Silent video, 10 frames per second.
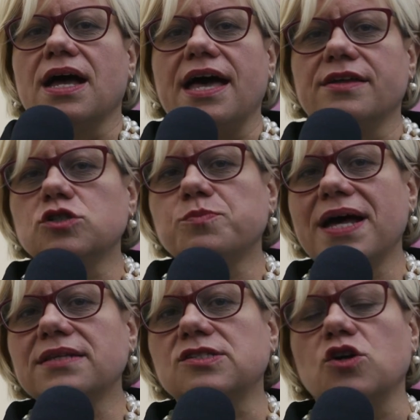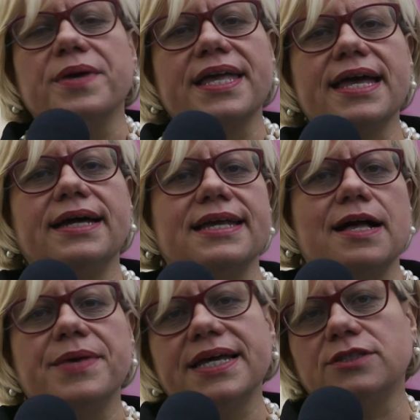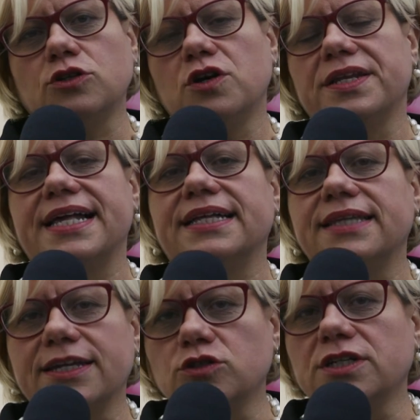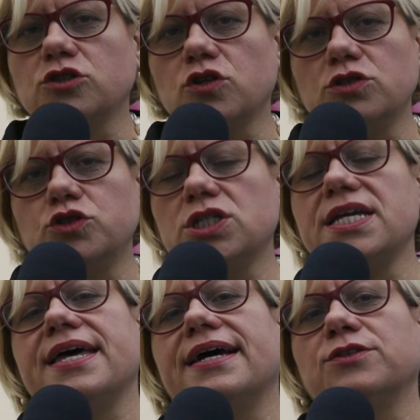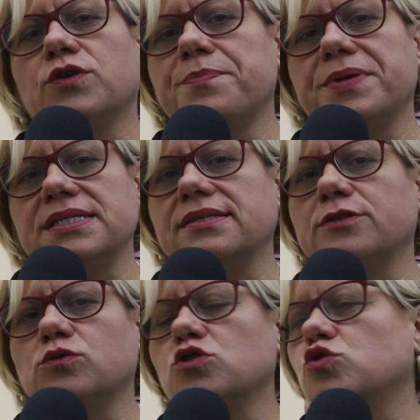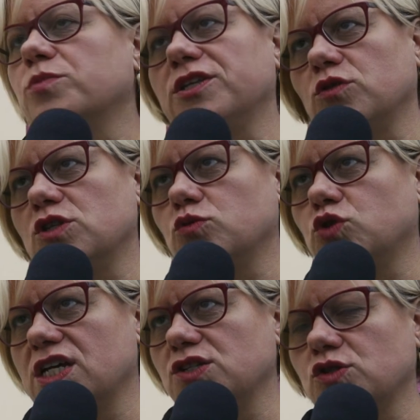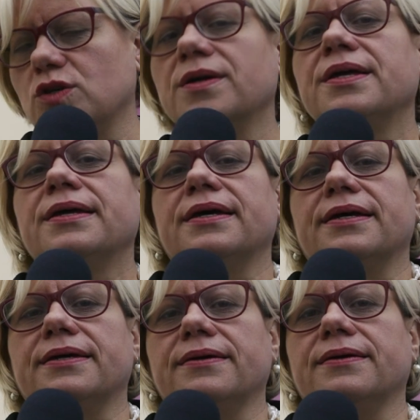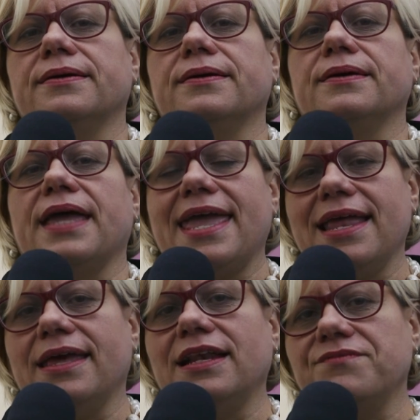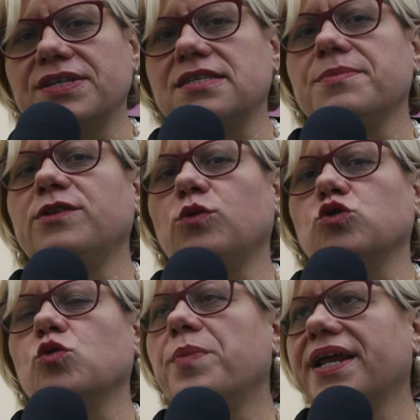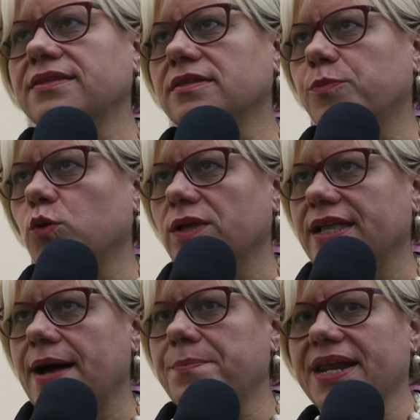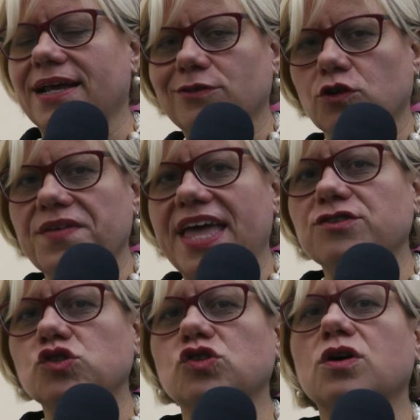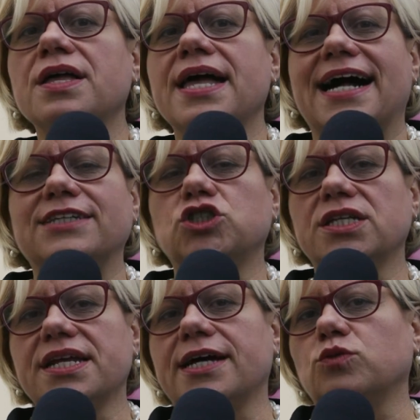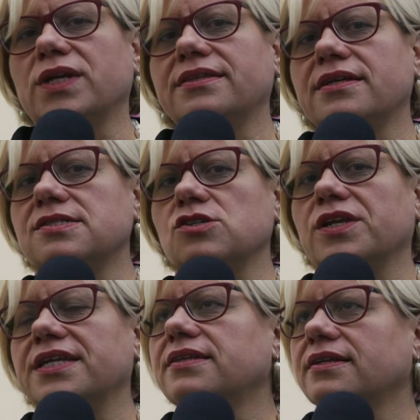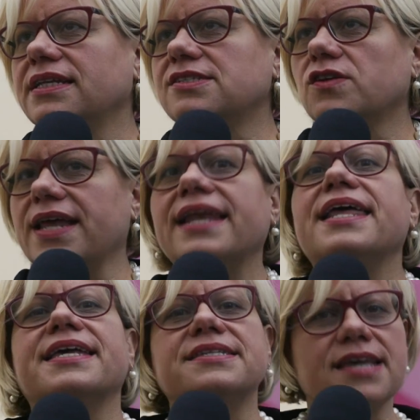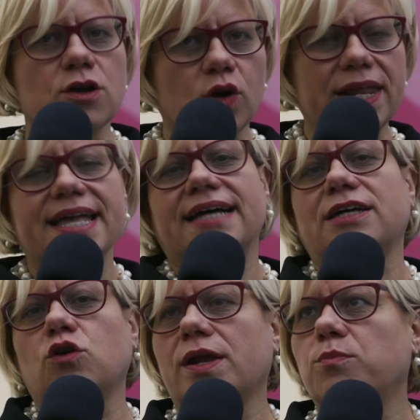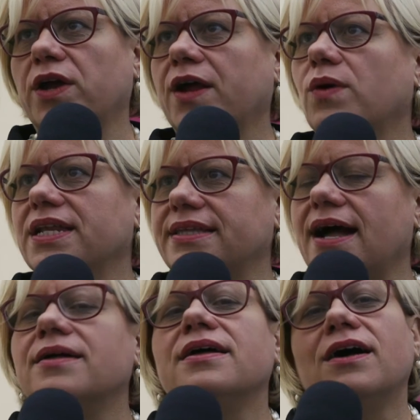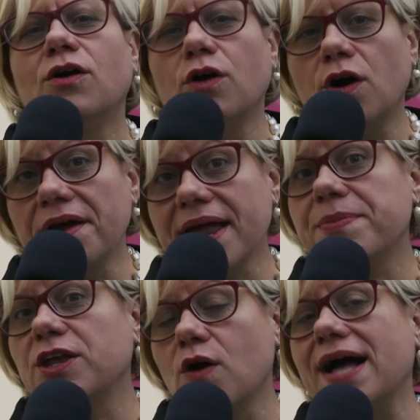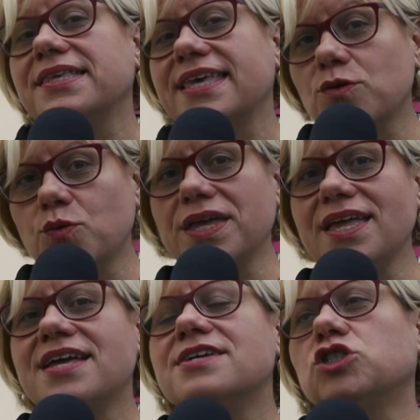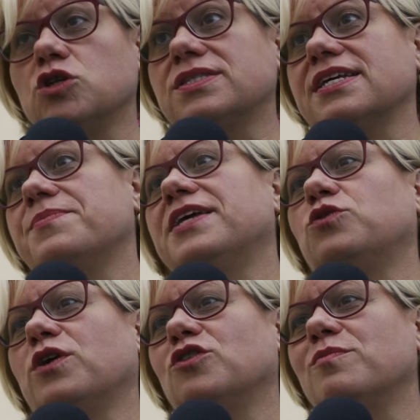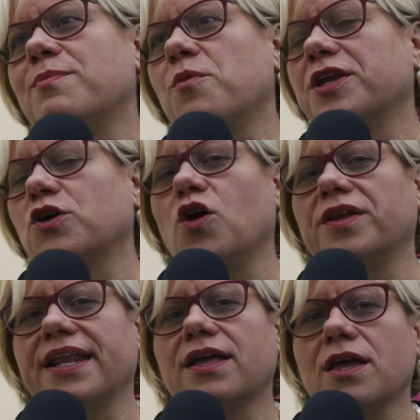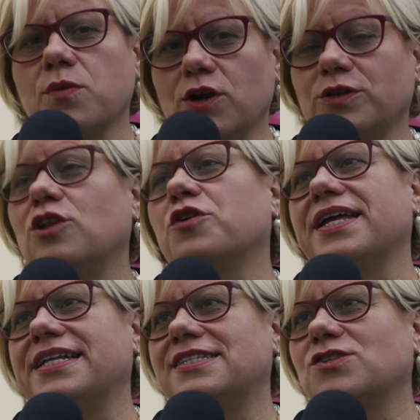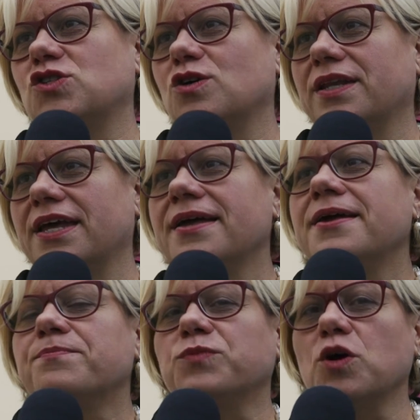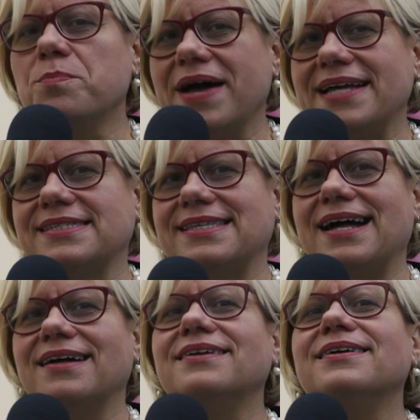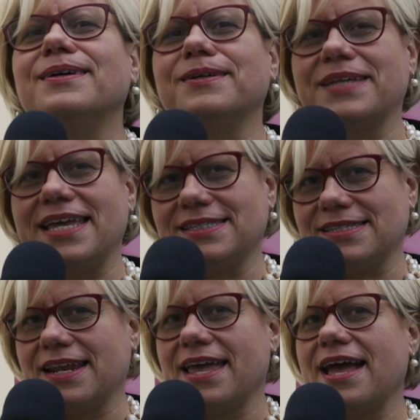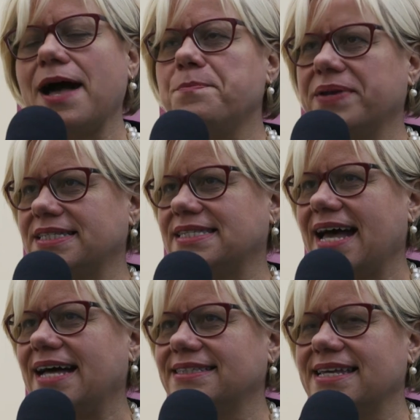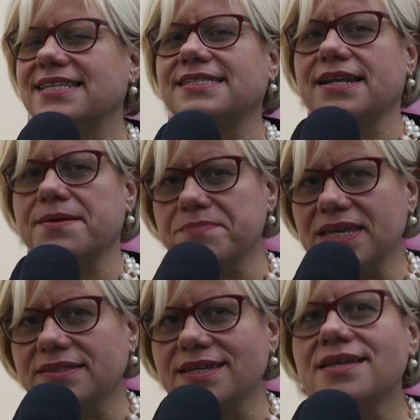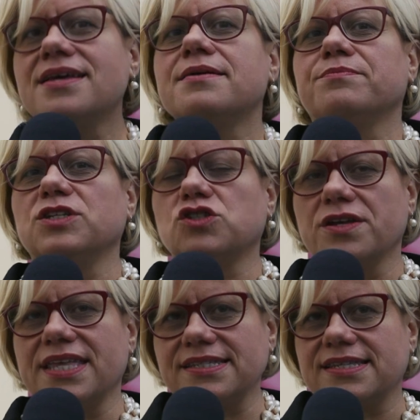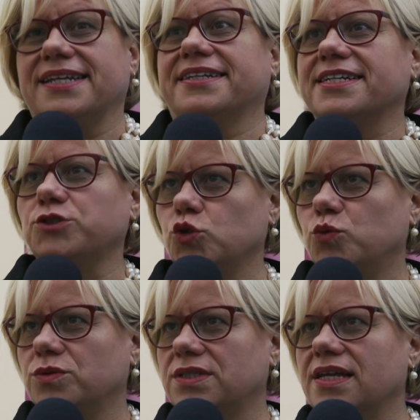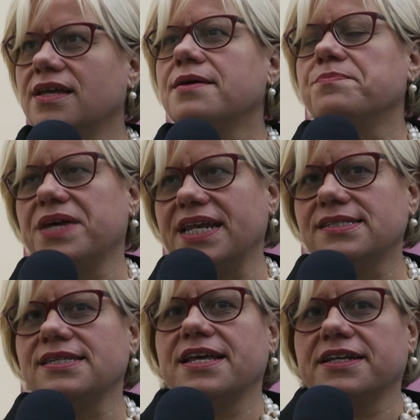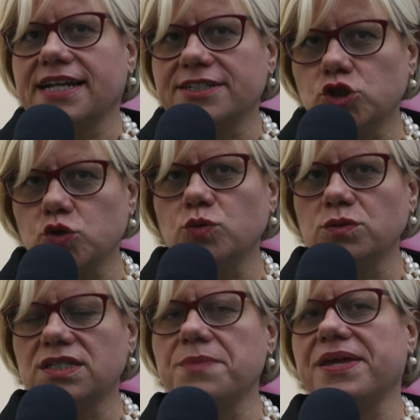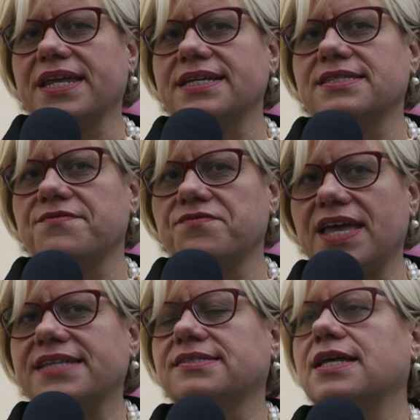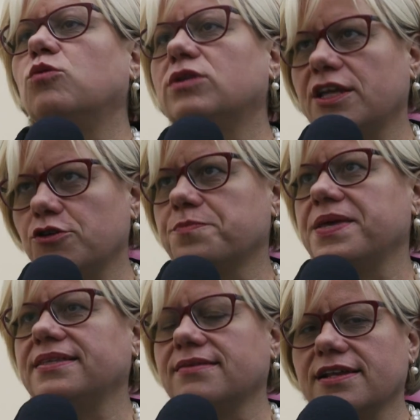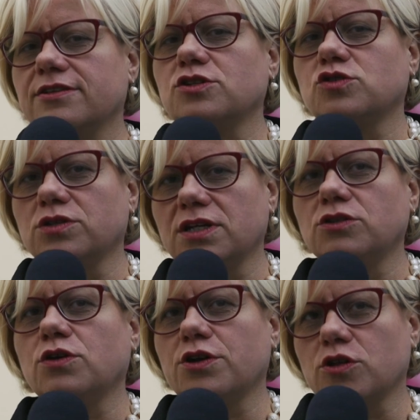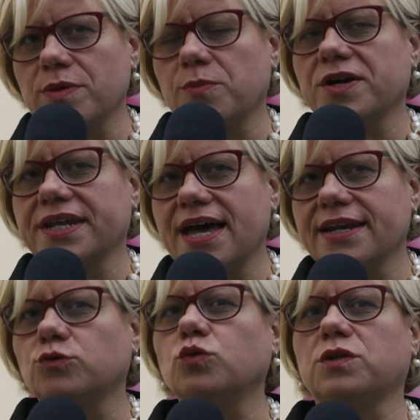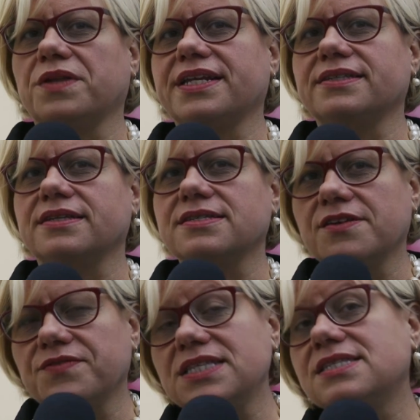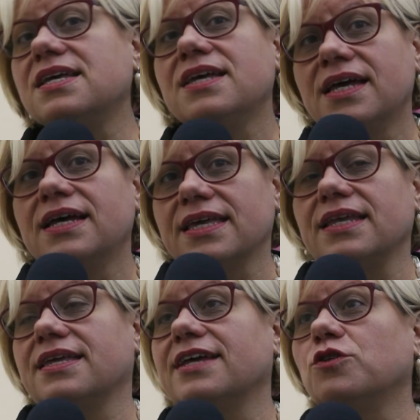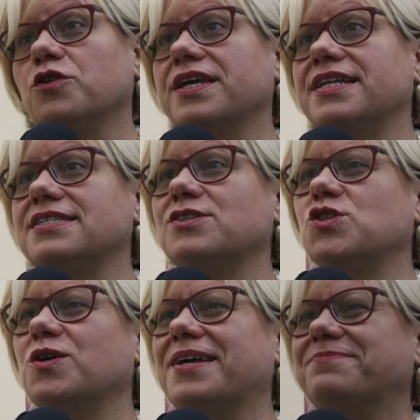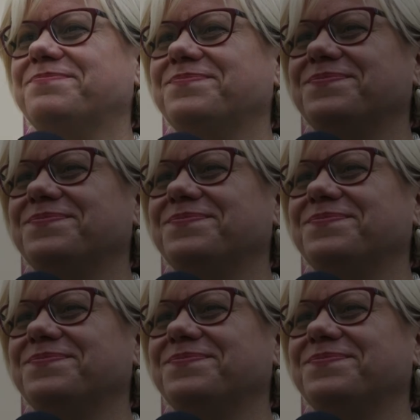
Aerospazio, meccanica meccanica, meccatronica, nanotecnologie hanno rappresentato uno strumento di successo eh, e l'investimento sul brand Puglia, per altro verso, ha generato un'attenzione internazionale che si è collegata con la buona qualità. Ora però anche qui c'è un segmento che dobbiamo percorrere, che è quello dell'organizzazione. Non basta eh, essere apprezzati, essere ambiti, bisogna essere raggiunti. Per essere raggiunti, perché si investa ulteriormente nel nostro territorio, dobbiamo creare tutta una rete di servizi che richiedono organizzazione.